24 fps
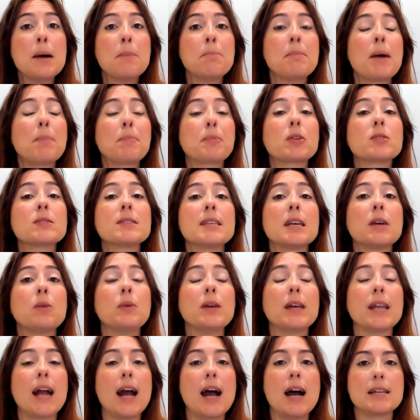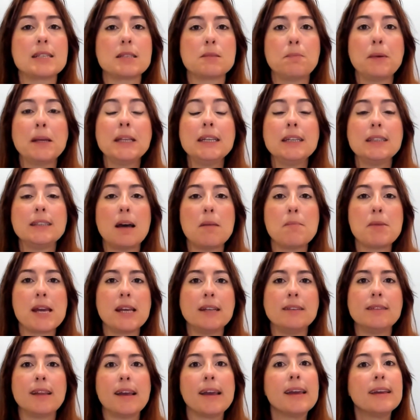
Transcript: ma proseguirà speditamente